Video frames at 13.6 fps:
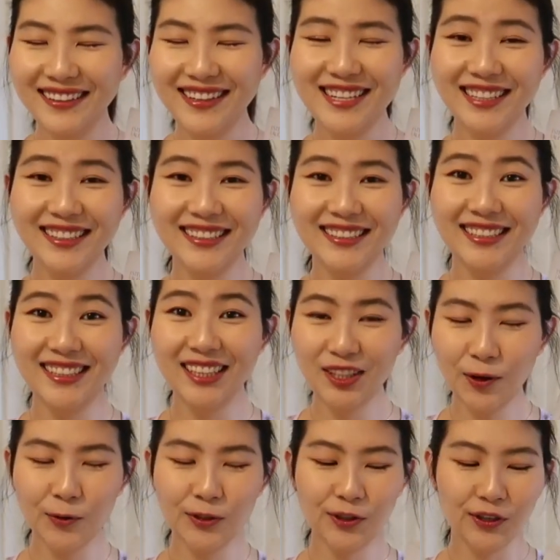生理期的
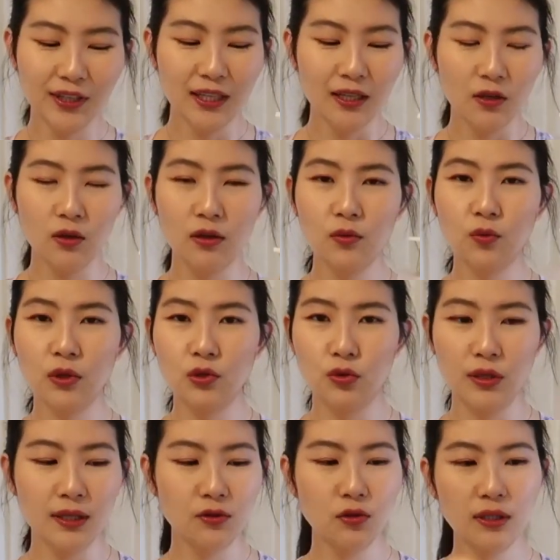痘痘。我觉
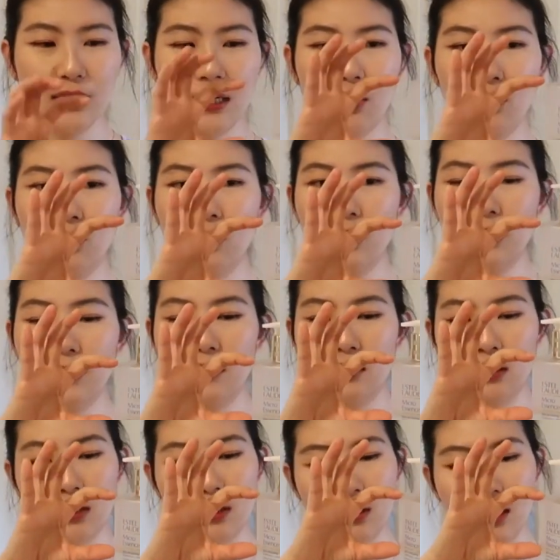得说，你看我用了
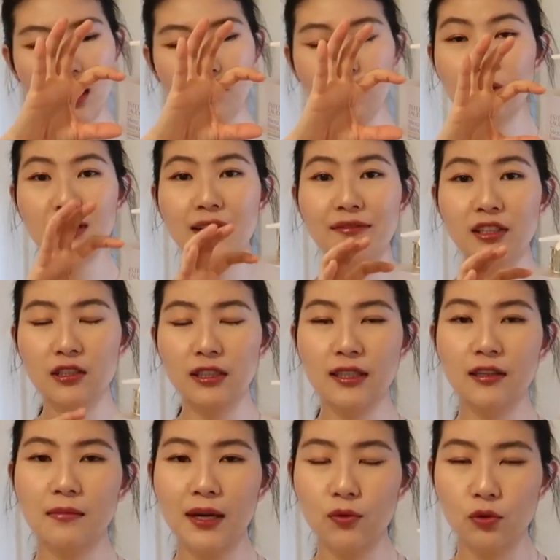差不多1/3
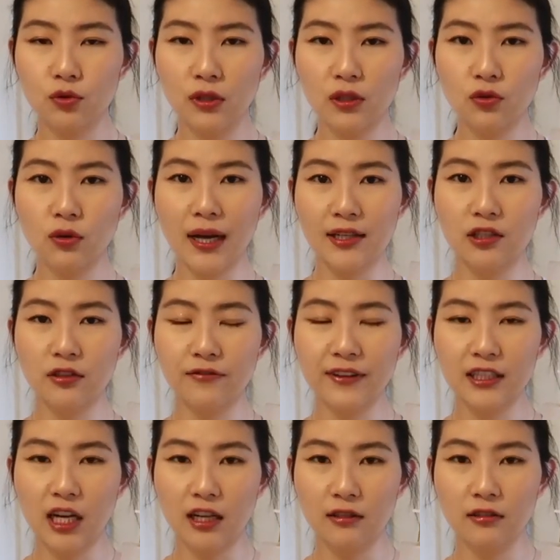了吧，我觉得说还是非
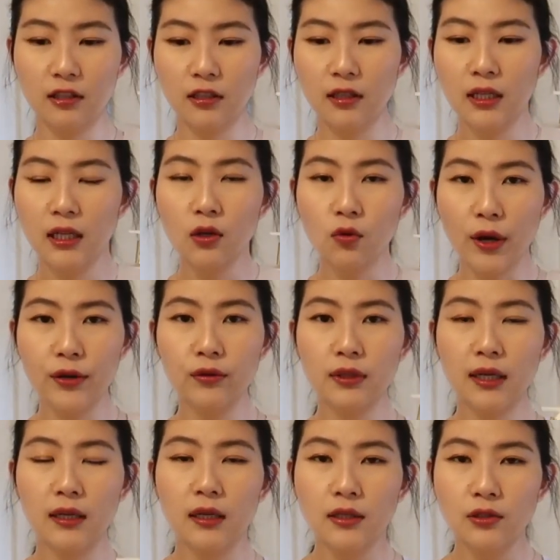常的管用
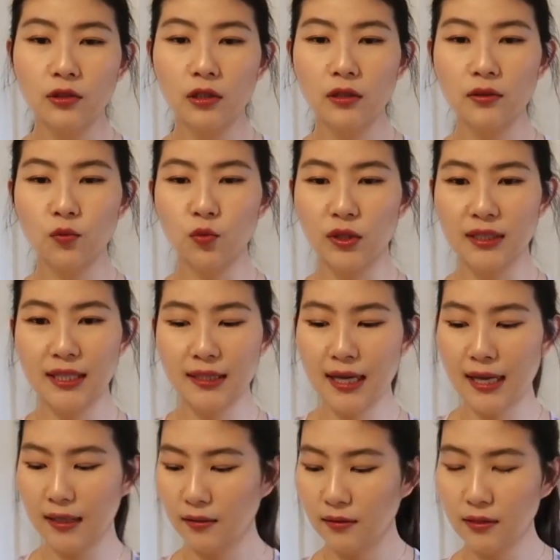的。就是我现
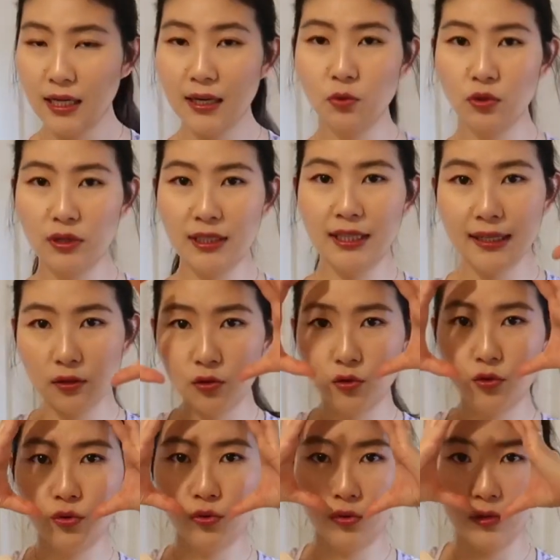在差不多这个
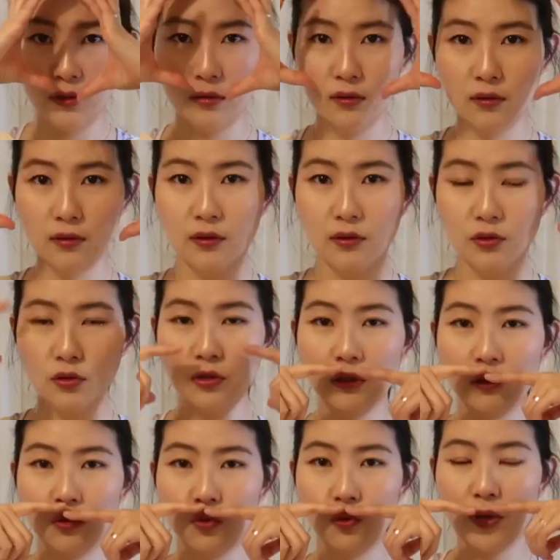区域，就
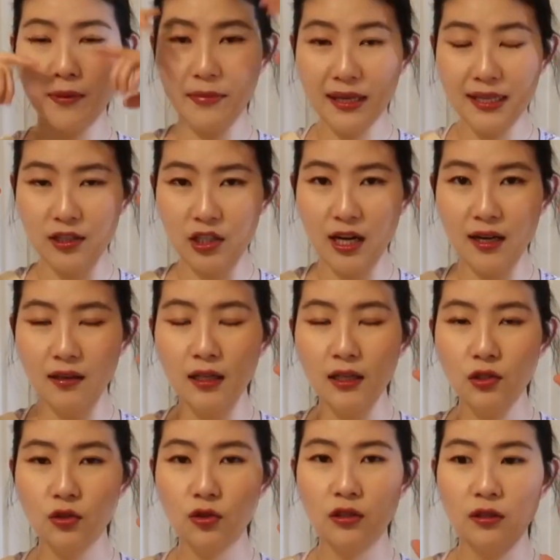是嘴巴以上，
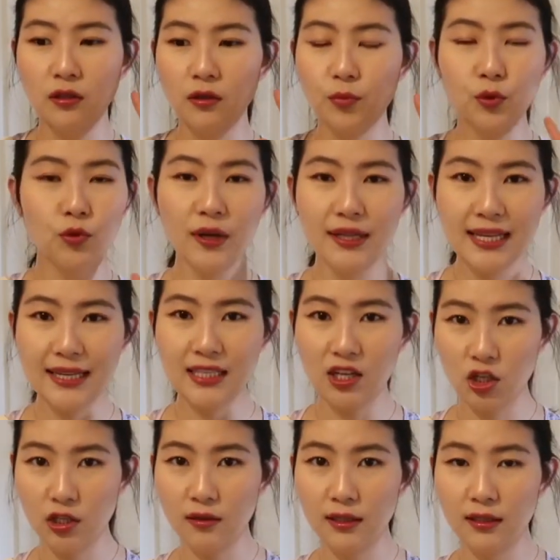就是不会再长
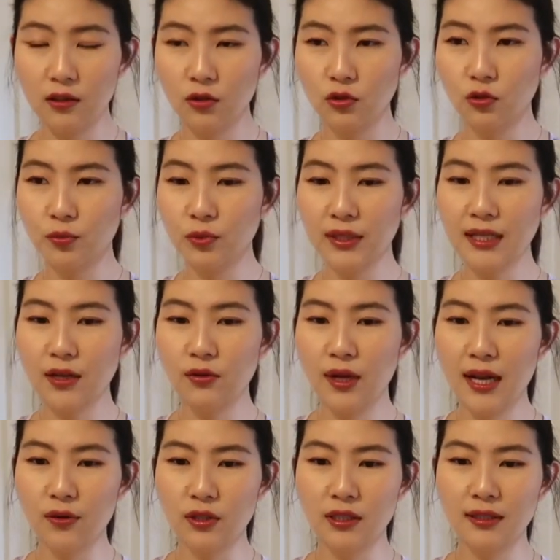生理痘，就不会像原
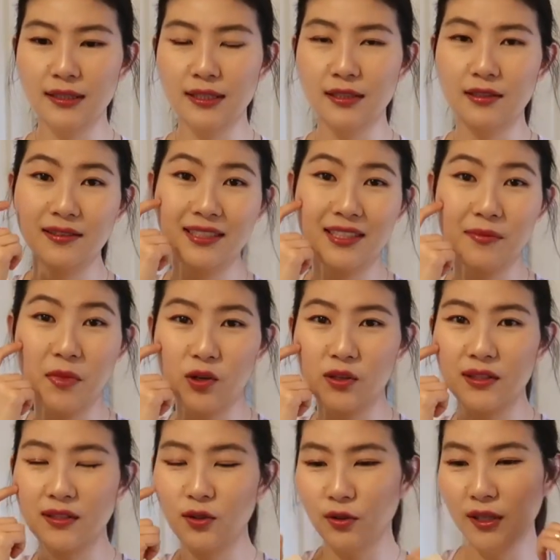来我生理期是这冒
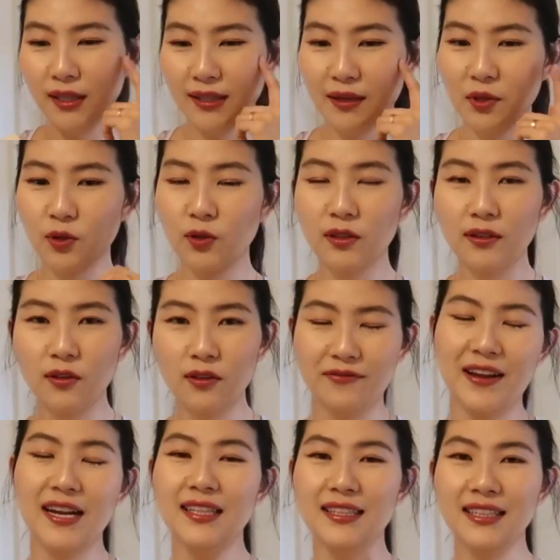颗痘那冒颗痘，
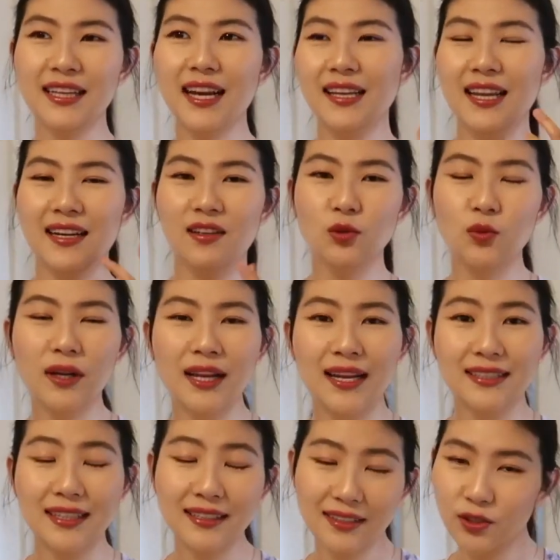反正你一看脸上多了
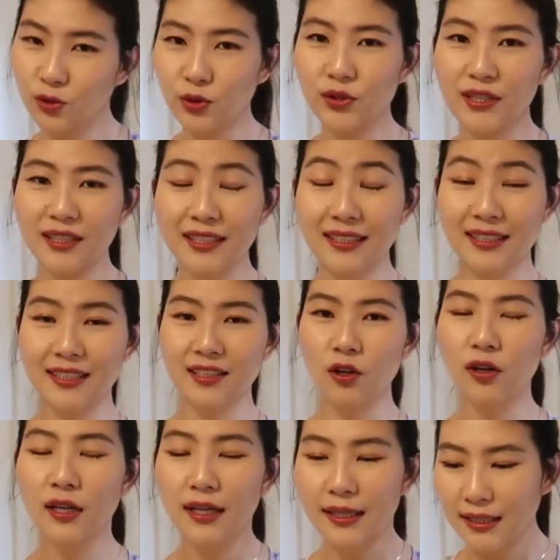2-3颗痘就是生理期
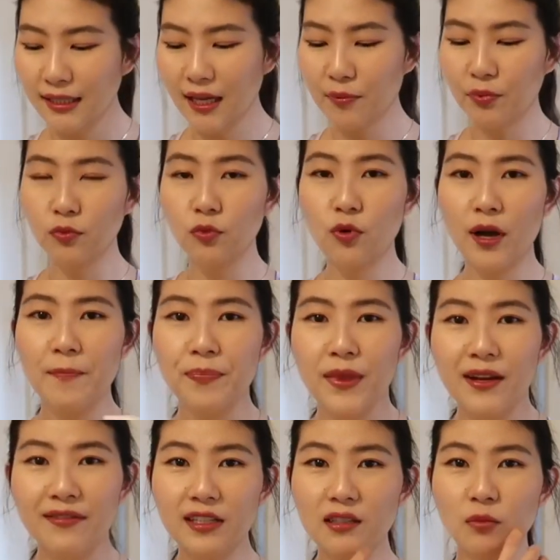痘，现在不会。
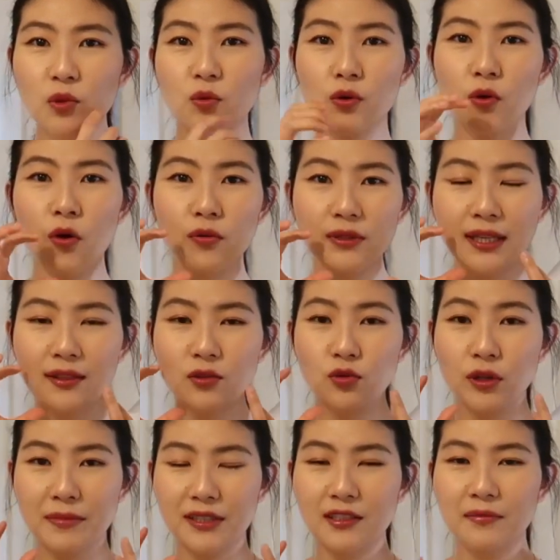为什么我空下了
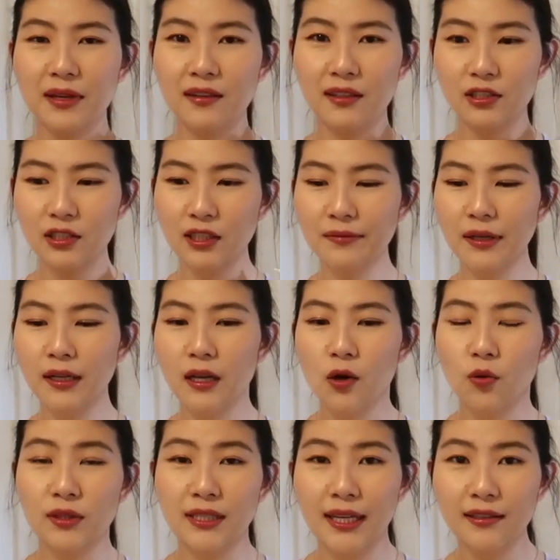嘴巴这边呢？是因为
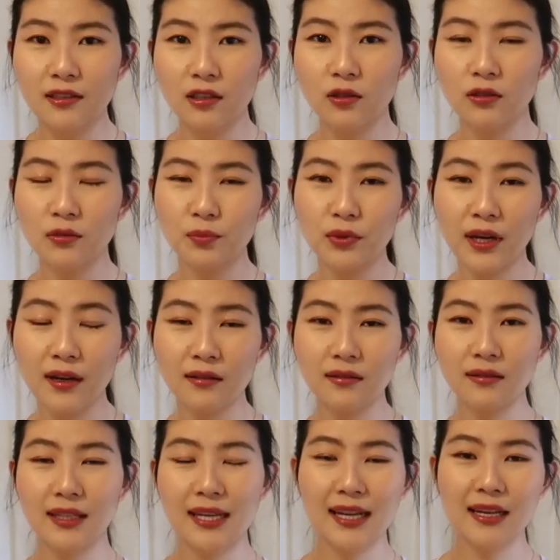我前一阵儿，不知道
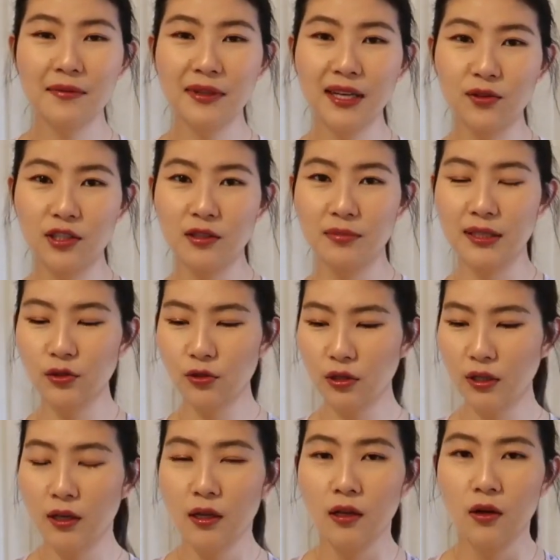大家看没看我视频，就
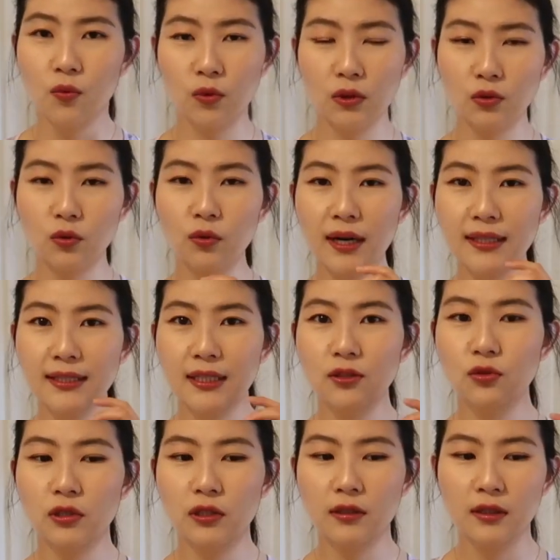是我突然间
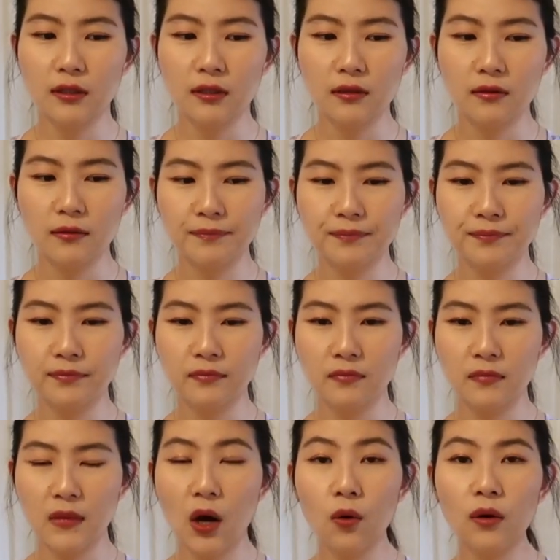就是
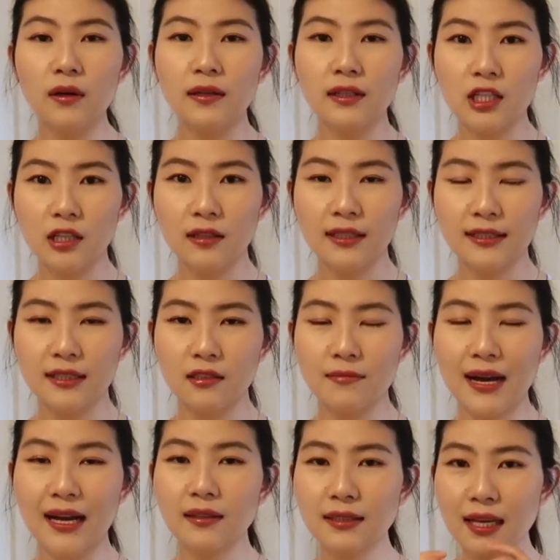偶尔的生理期
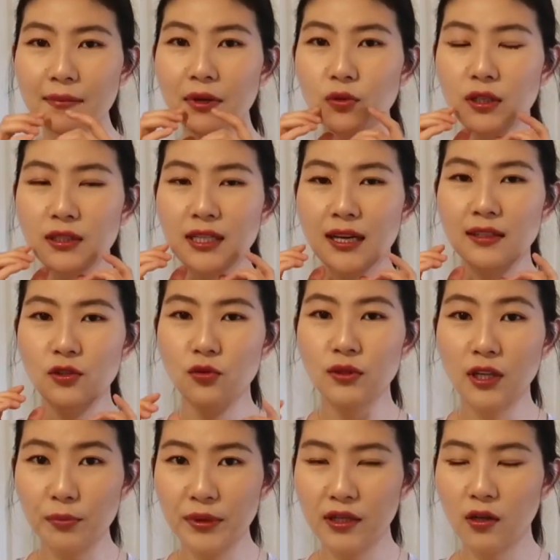吧，下巴会长那种
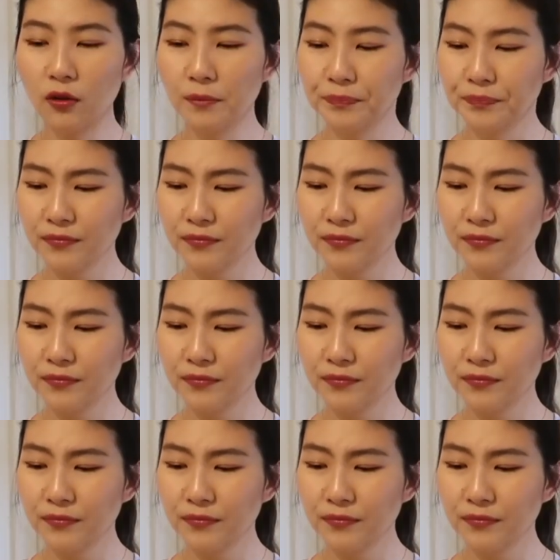小闭口。